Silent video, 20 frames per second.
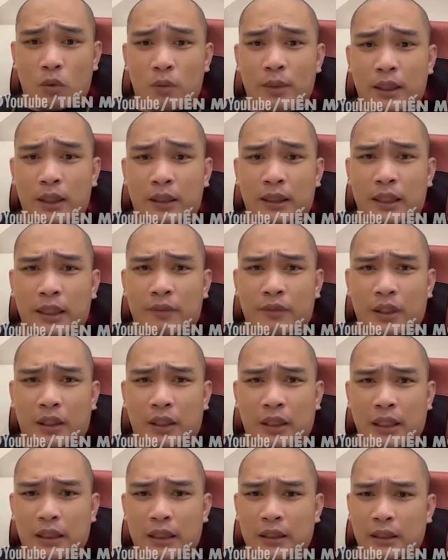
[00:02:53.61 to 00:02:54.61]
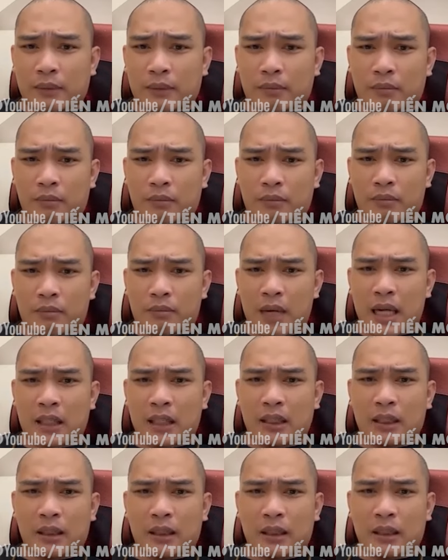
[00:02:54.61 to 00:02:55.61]
có biết cái việc là gì
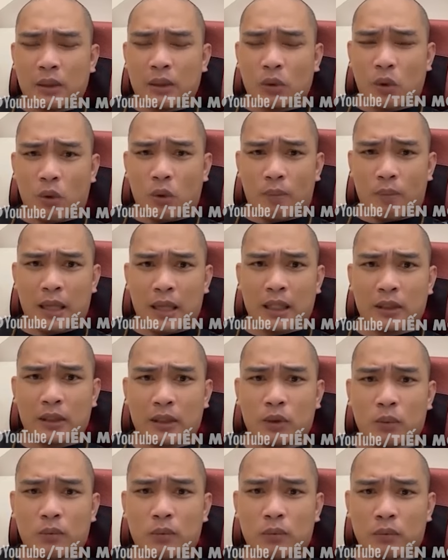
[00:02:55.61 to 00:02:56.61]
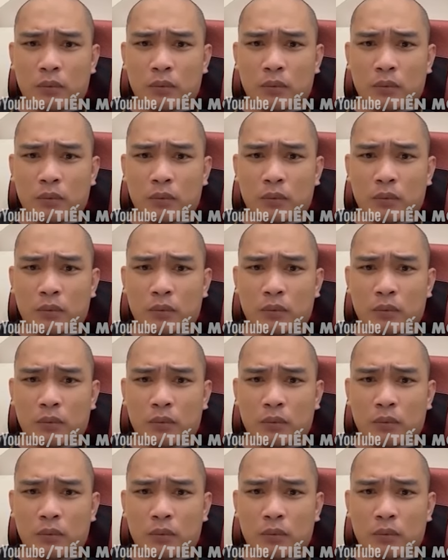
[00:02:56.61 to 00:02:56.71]
Mạc Thái Tổ Mạc Đăng Dung